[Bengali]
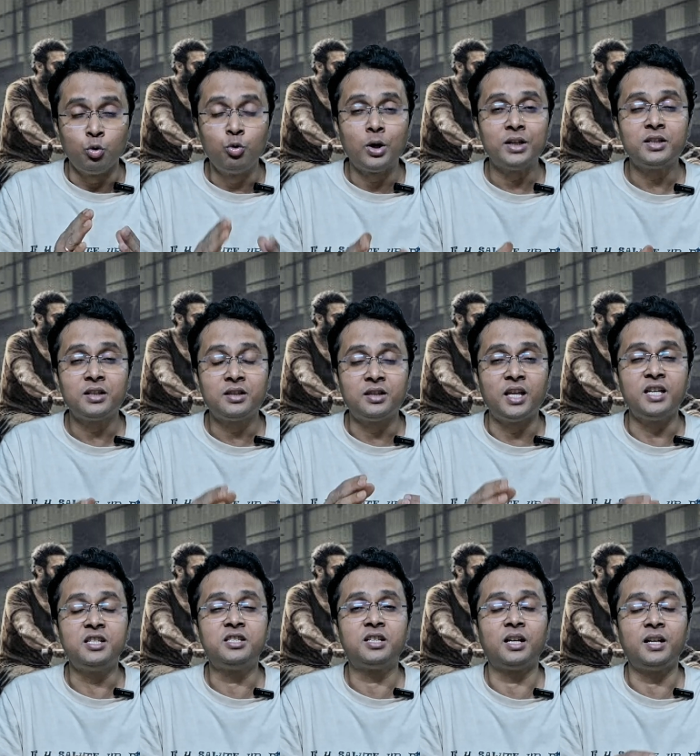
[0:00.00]
দু
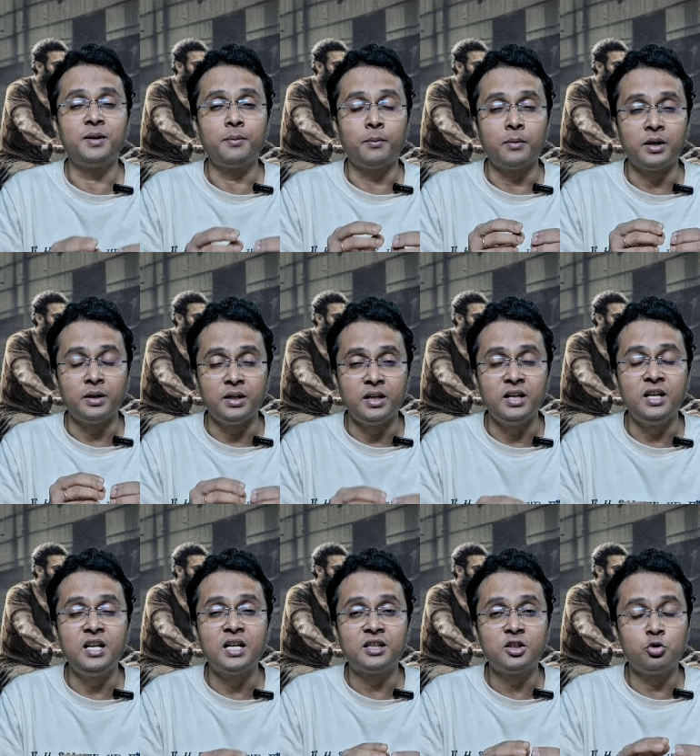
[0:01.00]
সালে
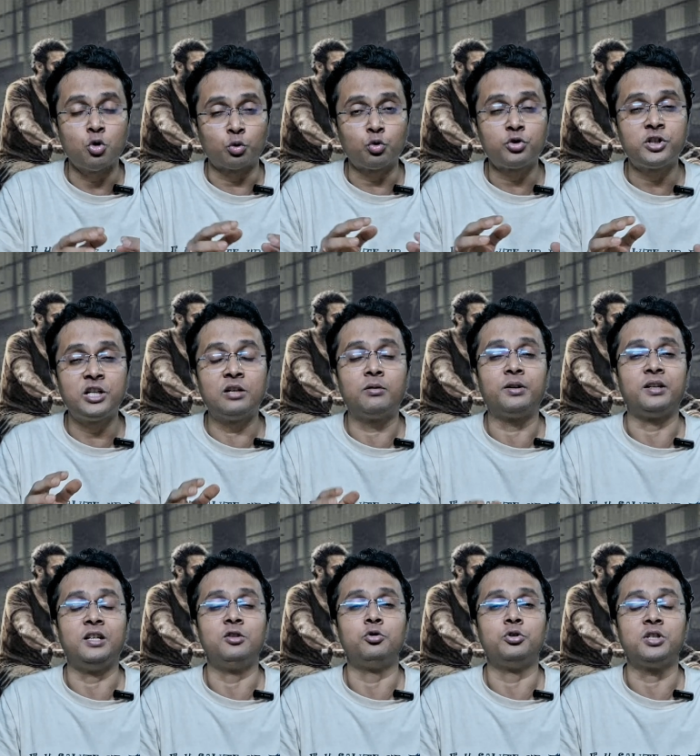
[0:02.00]
ইন্ডিয়াতে যত সিনেমা
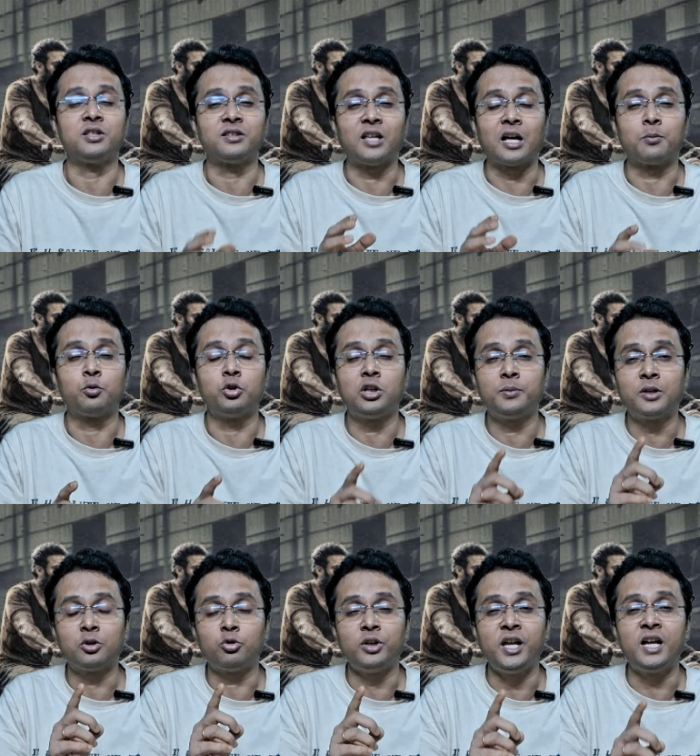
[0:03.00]
রিলিজ হয়েছে তার মধ্যে
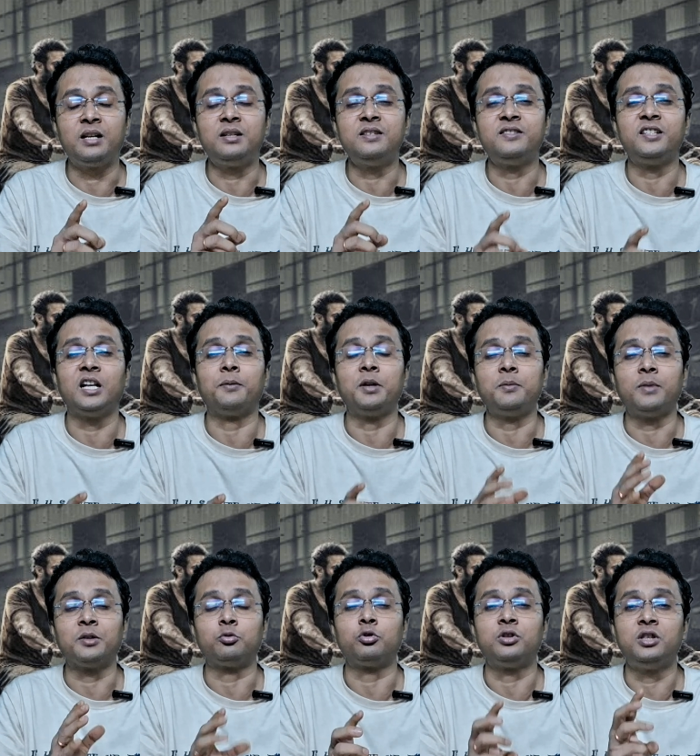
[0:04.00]
মাত্র একটি সিনেমাই
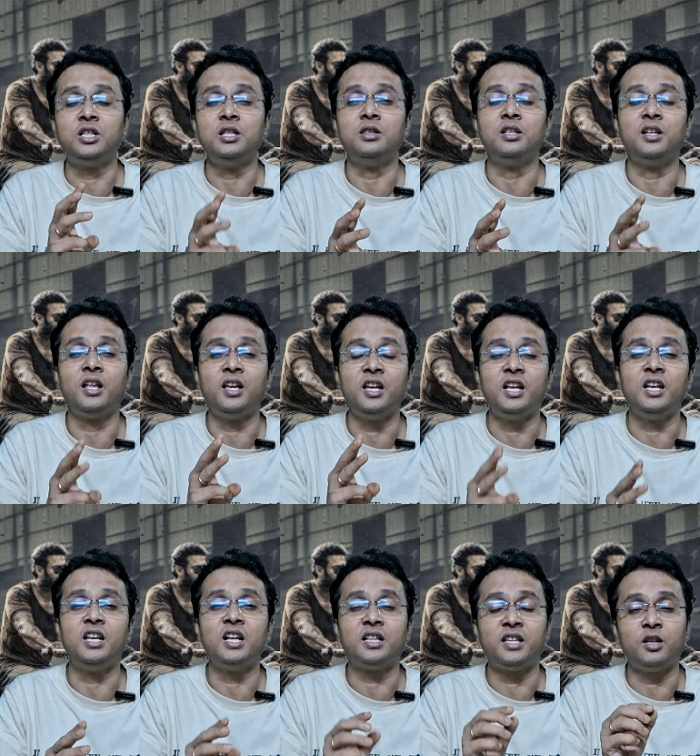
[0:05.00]
মাত্র তিন দিনে
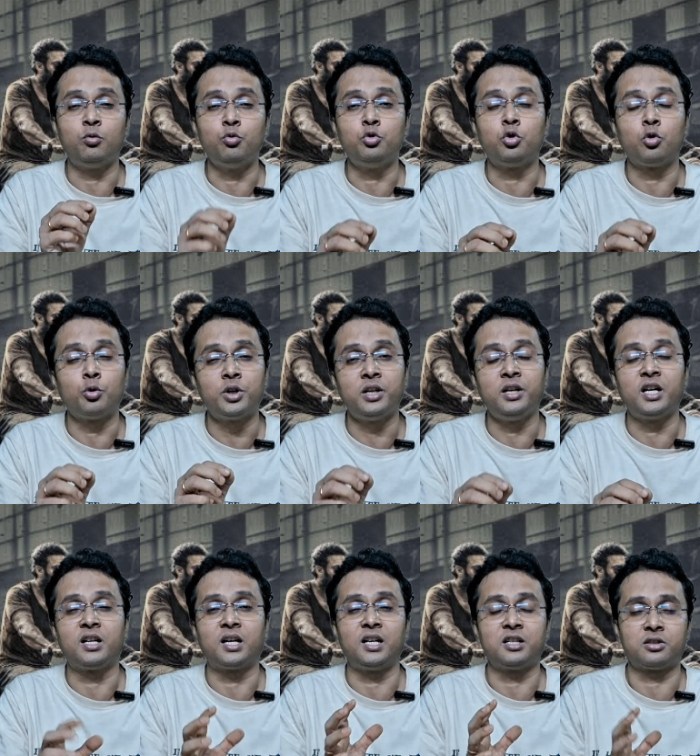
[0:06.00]
ইন্ডিয়াতে দুইশো কোটি
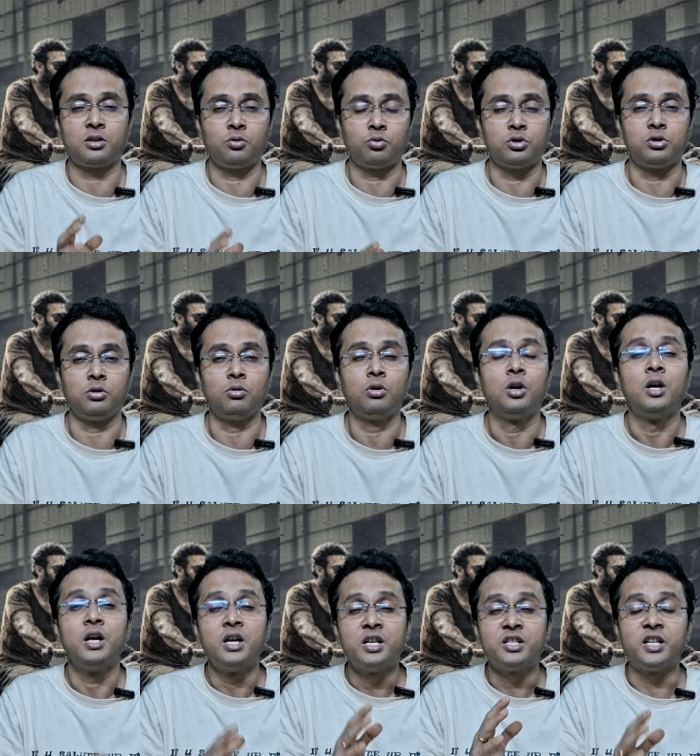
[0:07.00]
নেট কালেকশন করেছিল
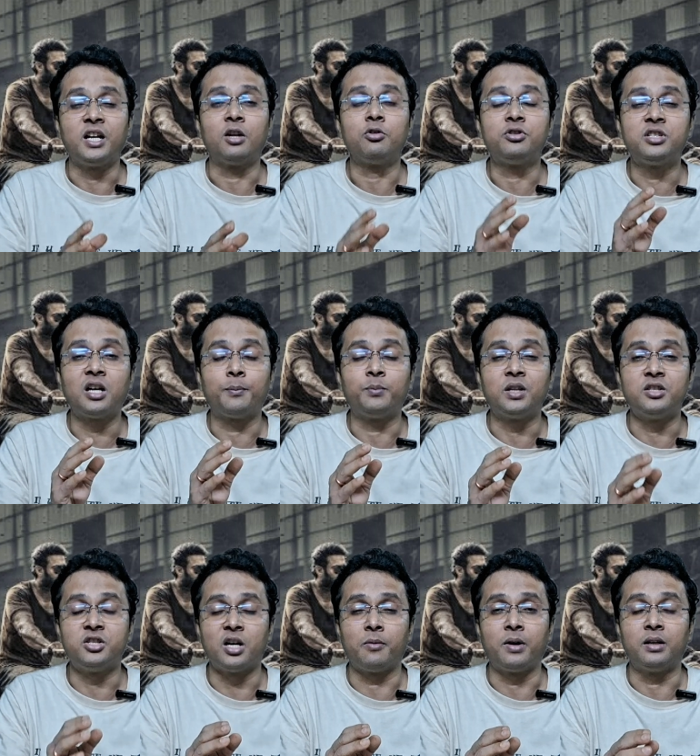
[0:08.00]
সেটা হচ্ছে আপনার
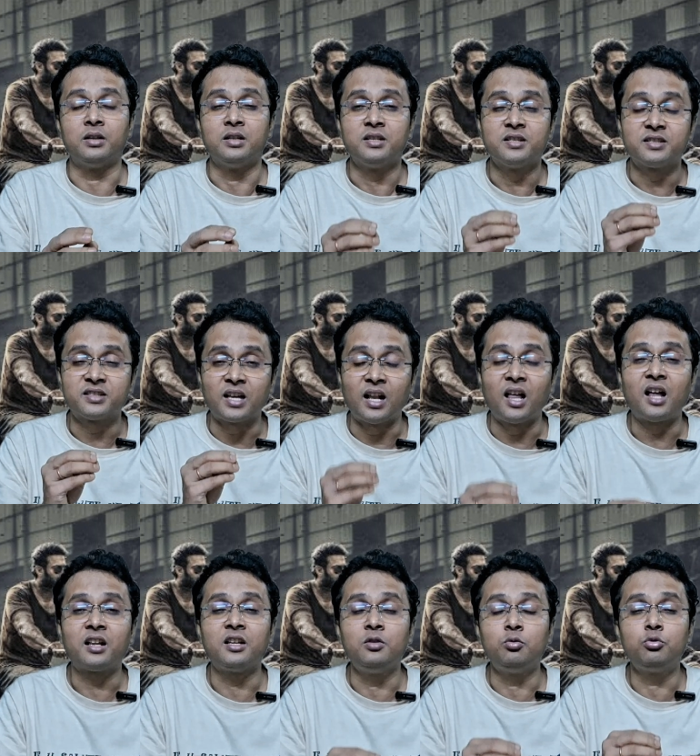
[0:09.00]
জাবান
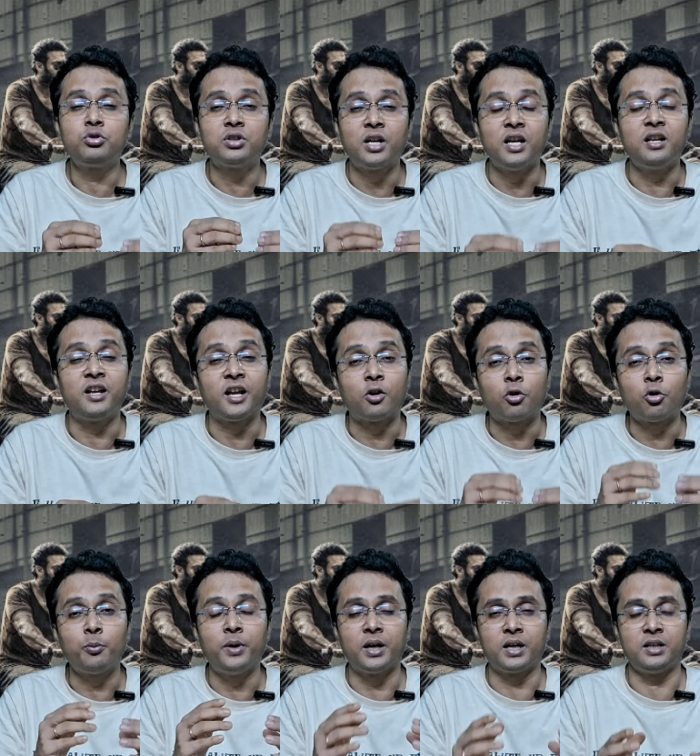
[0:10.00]
সালার কিন্তু সেই
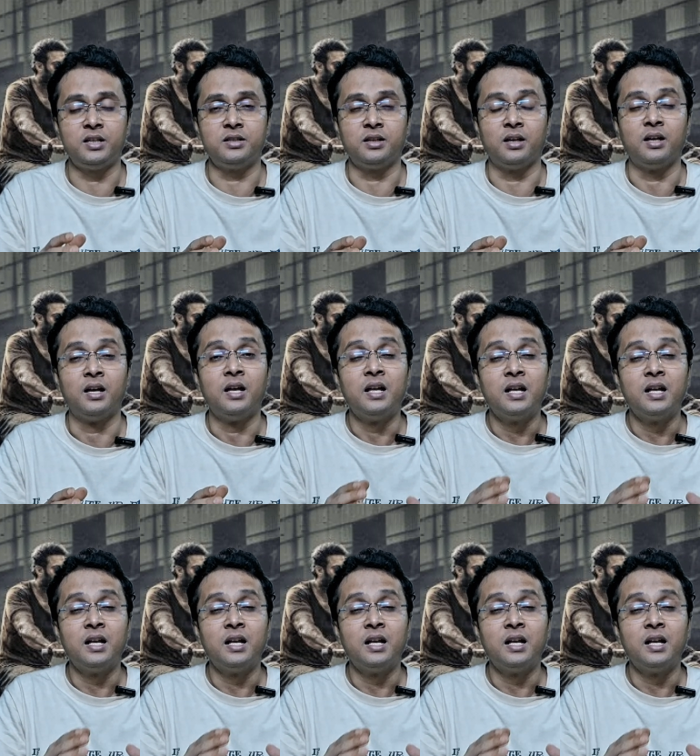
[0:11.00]
রেকর্ডও ভেঙে দিয়েছে